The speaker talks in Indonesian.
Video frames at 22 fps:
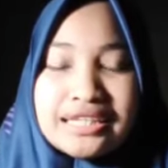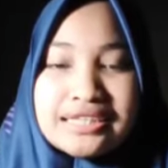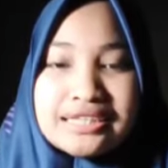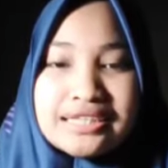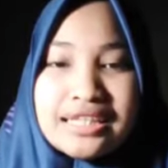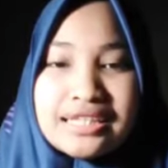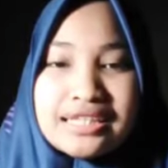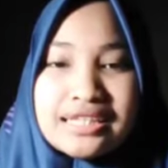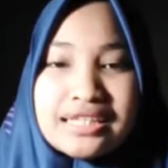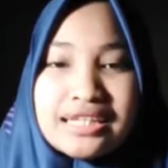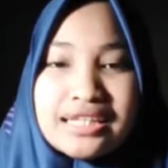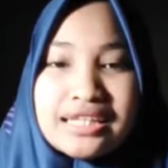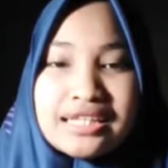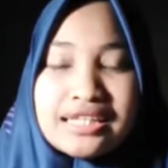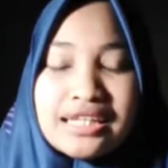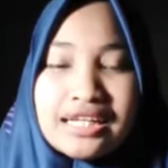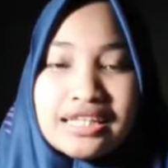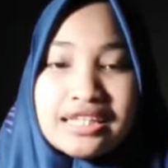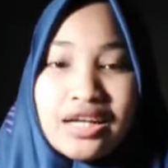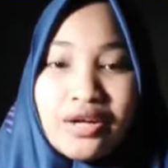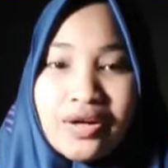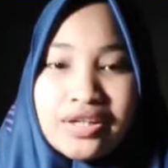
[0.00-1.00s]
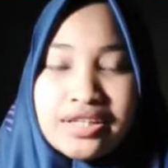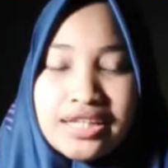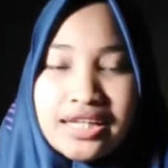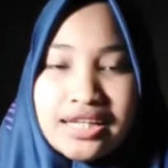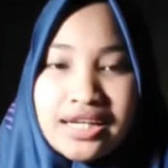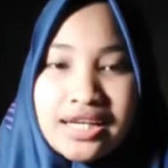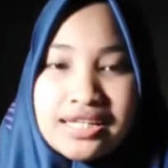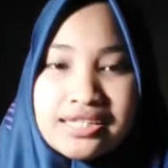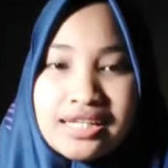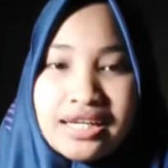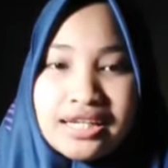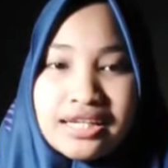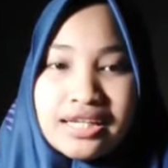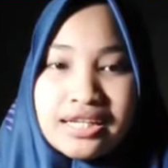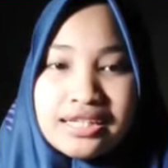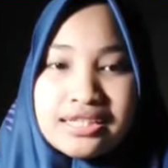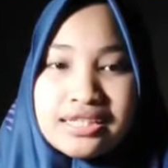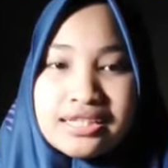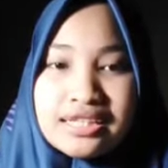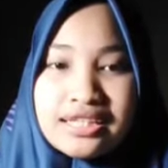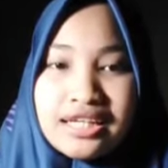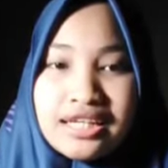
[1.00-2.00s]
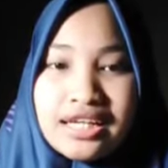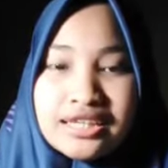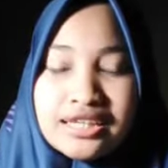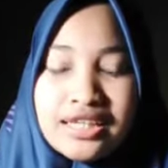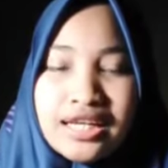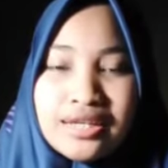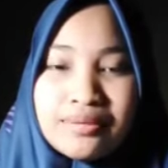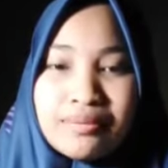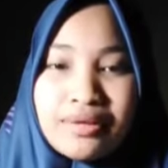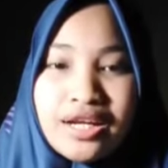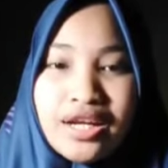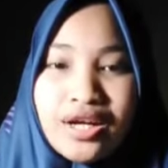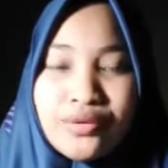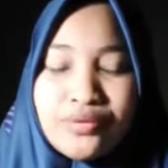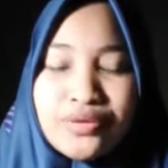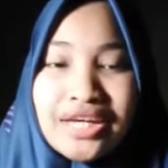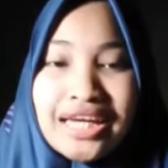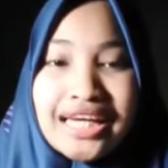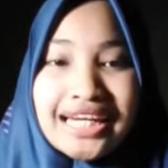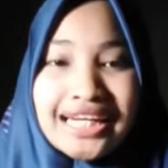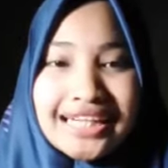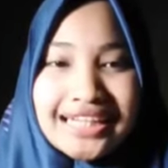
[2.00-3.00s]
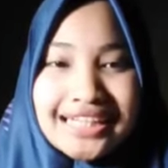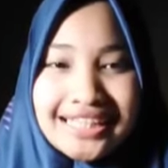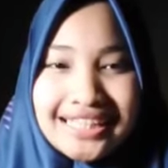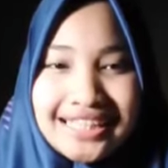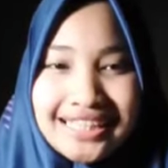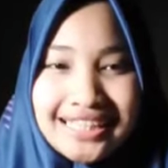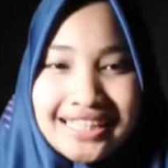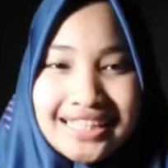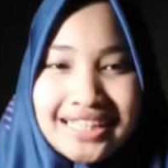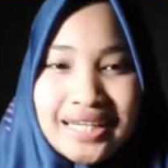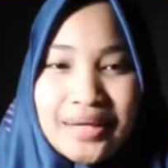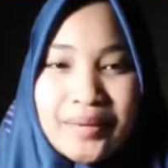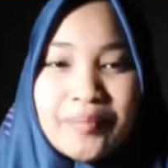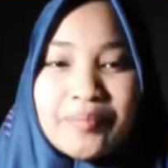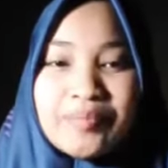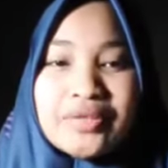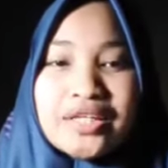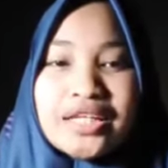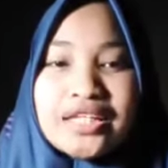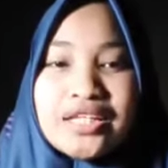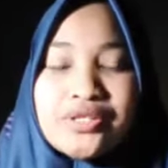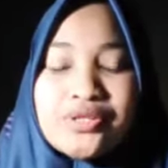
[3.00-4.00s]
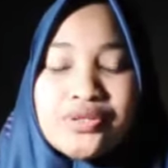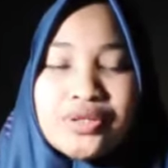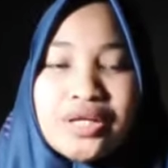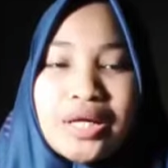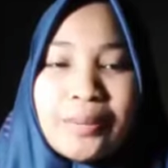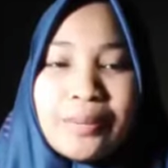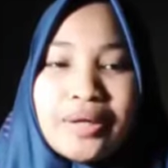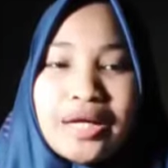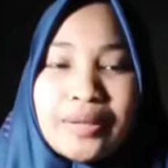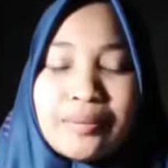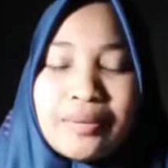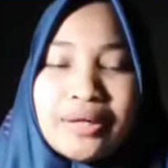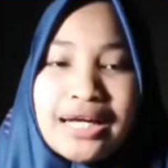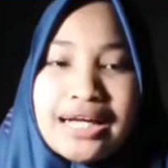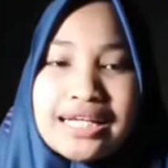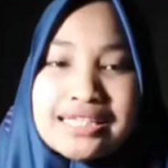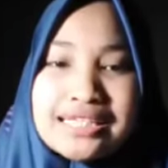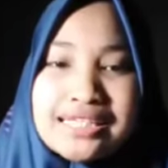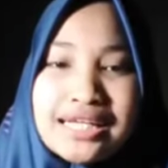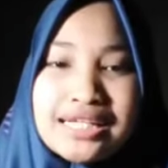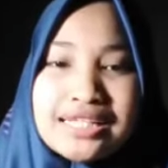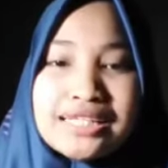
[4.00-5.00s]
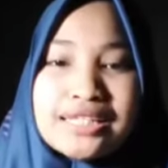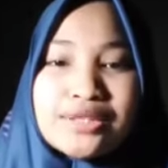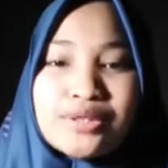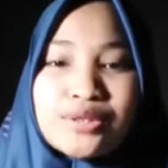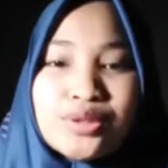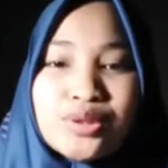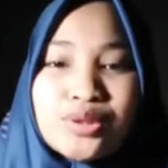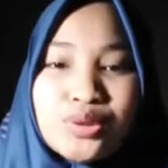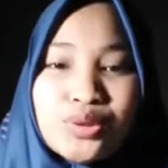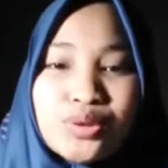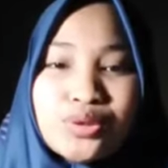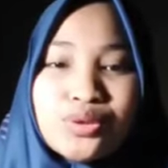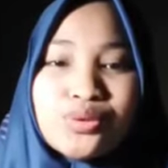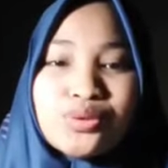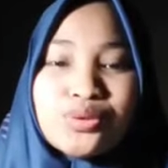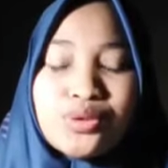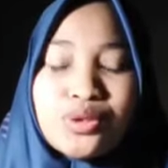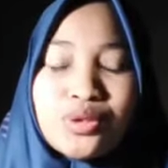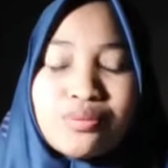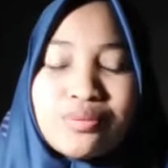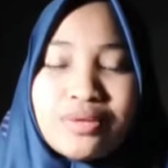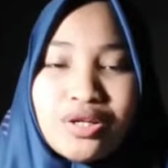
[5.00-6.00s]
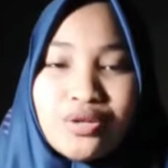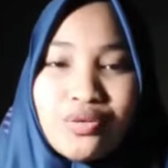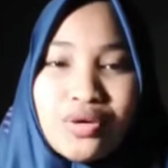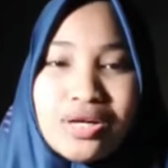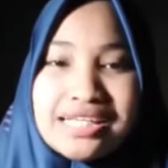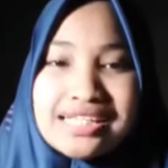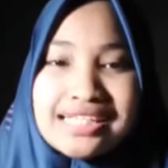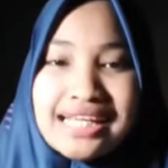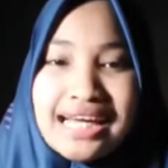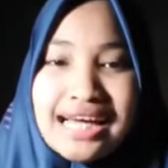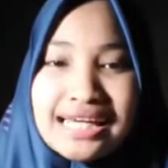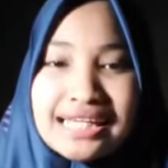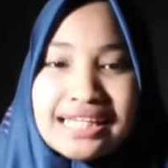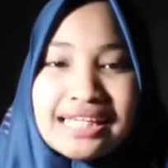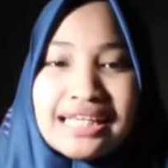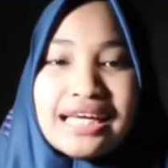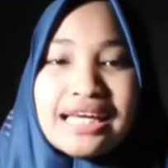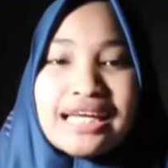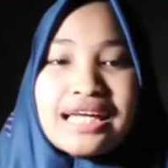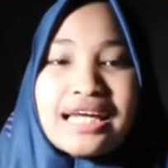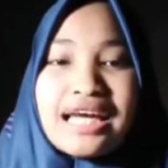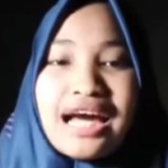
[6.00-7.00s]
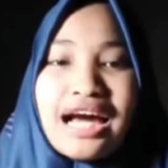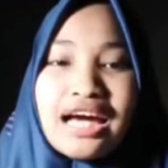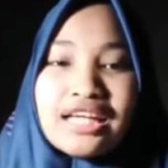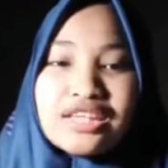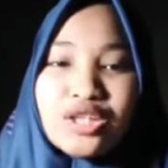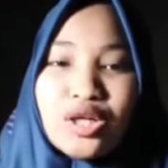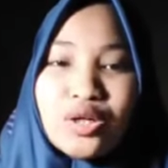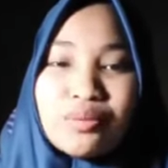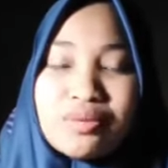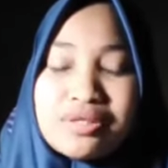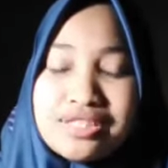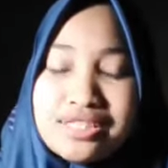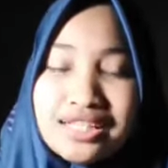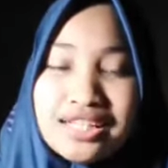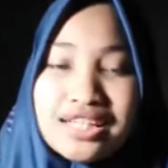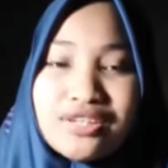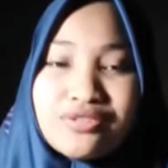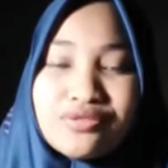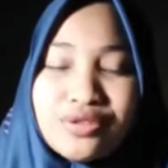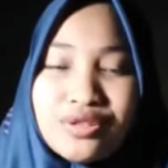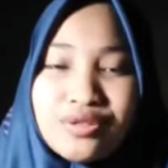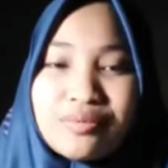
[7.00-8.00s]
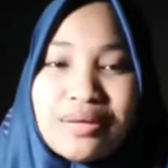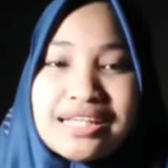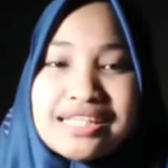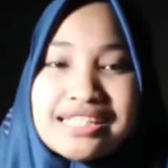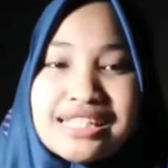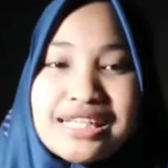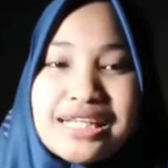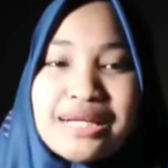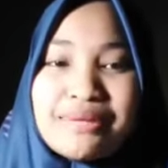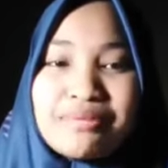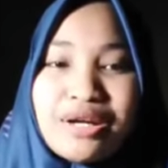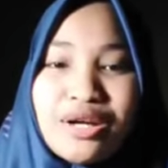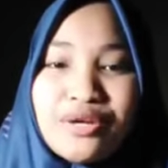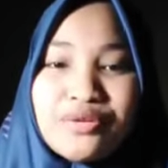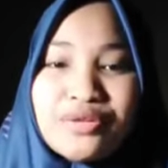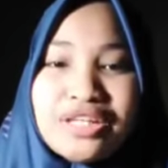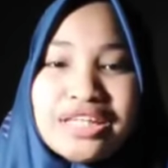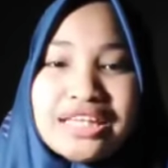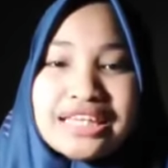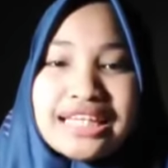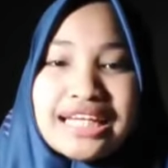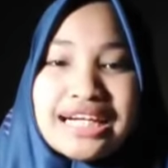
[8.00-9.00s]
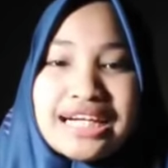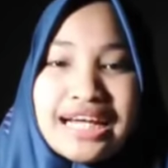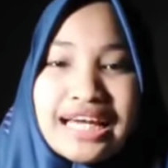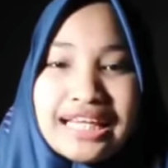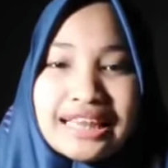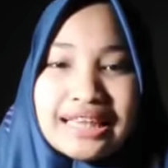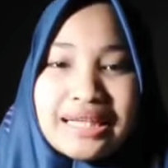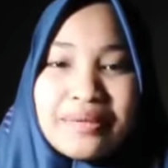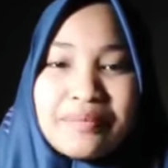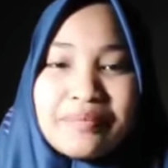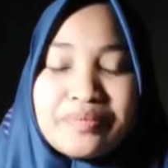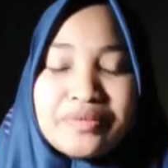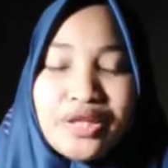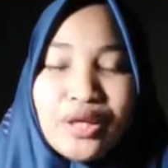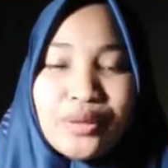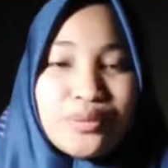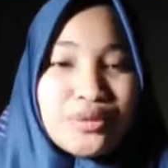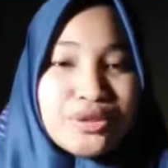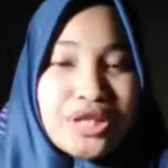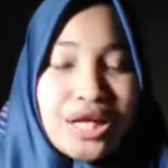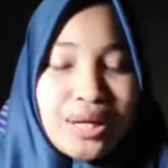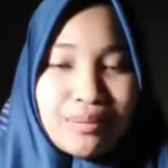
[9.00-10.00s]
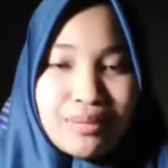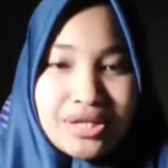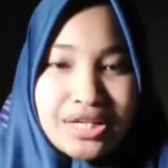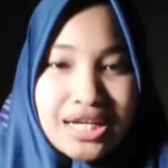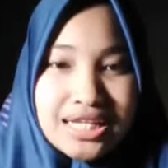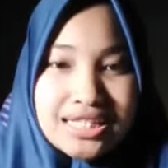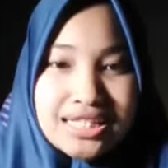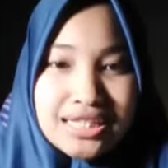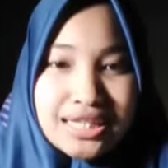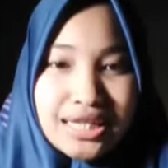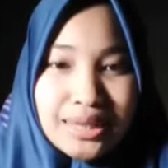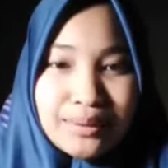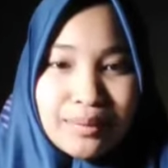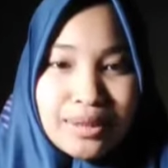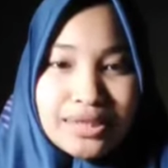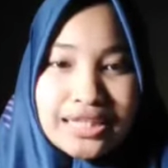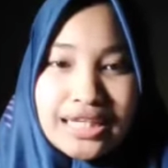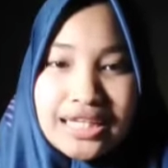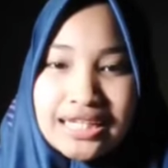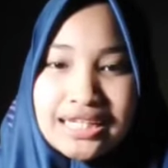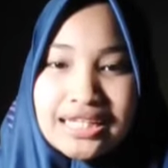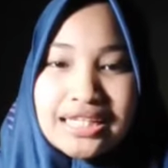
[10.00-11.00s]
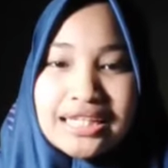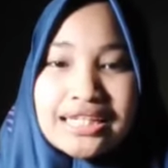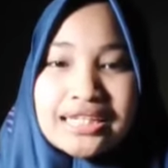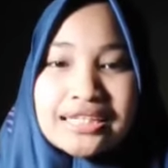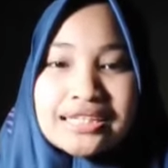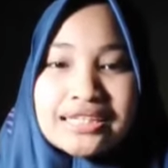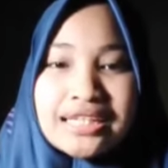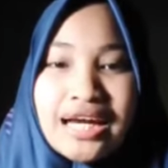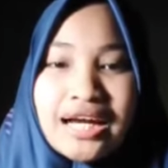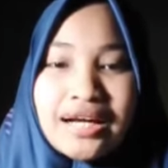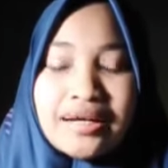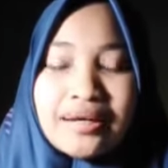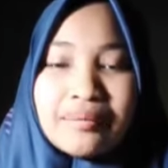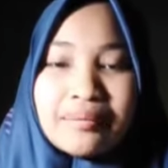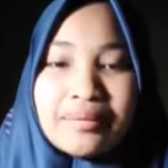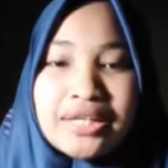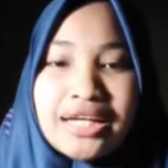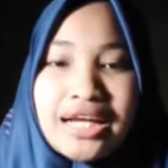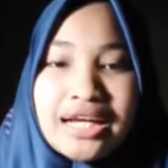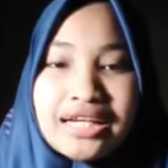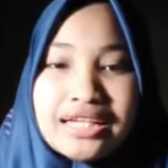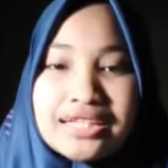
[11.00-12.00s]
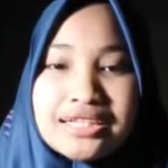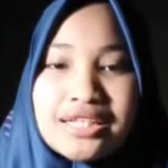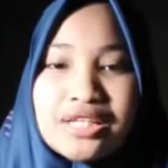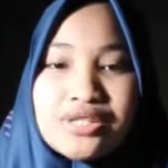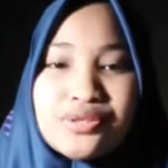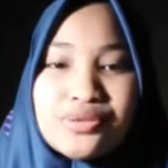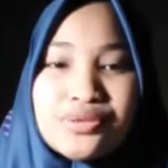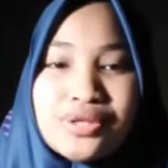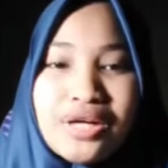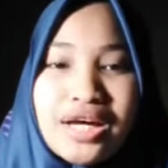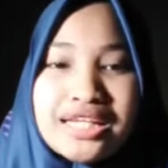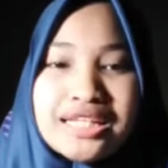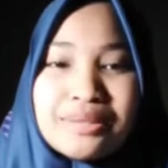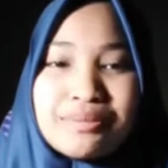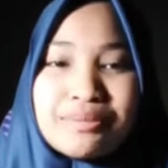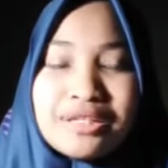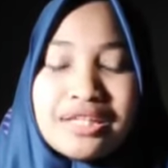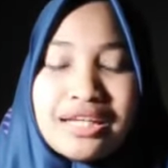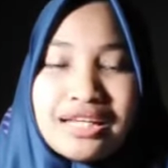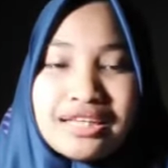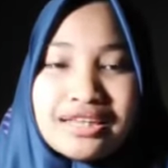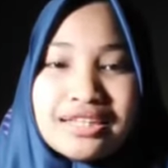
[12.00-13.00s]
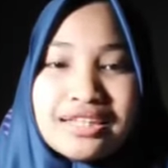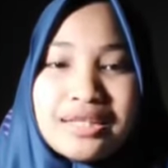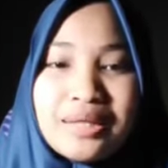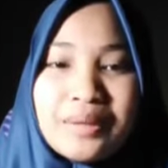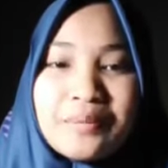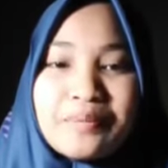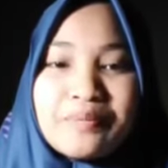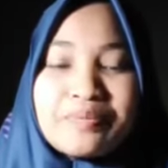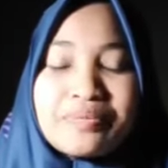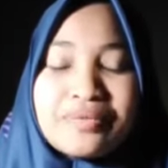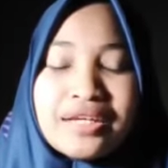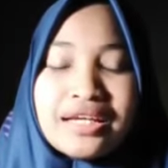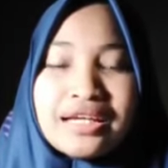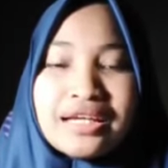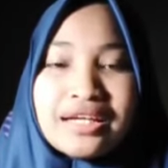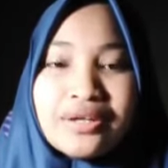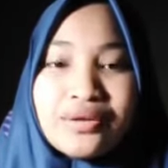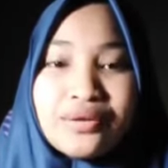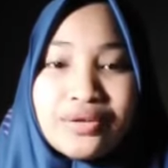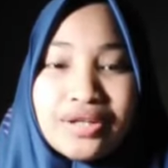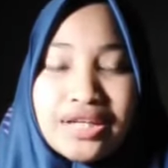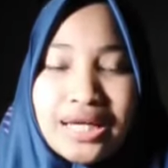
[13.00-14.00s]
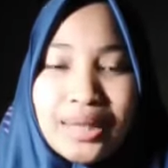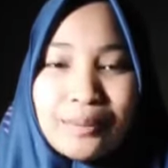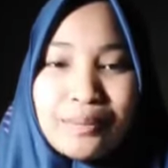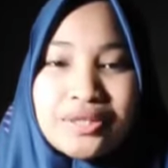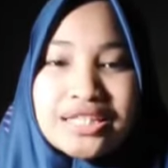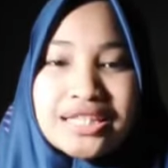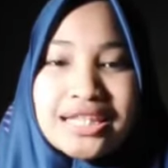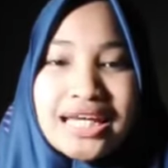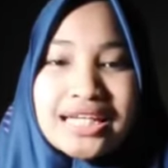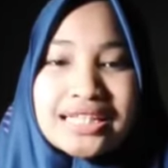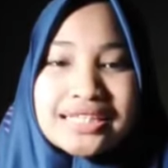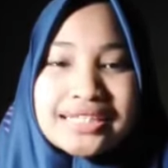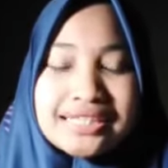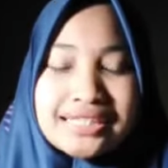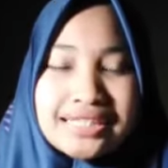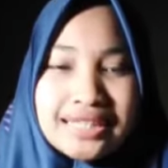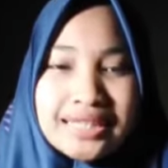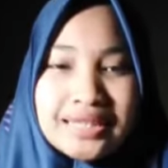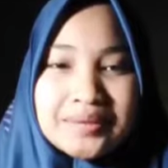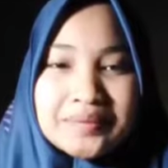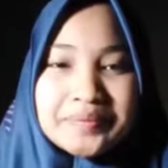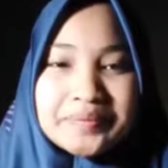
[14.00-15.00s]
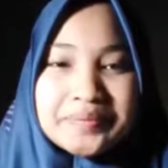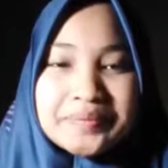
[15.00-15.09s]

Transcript: Jadi yang dilakukan di kelas akan ditingkatkan melalui e-learning ini dan juga peran pengajar dituntut untuk menguasai atau mencari informasi melalui internet, kemudian menyajikan materi yang menarik dan juga diminati oleh peserta didik.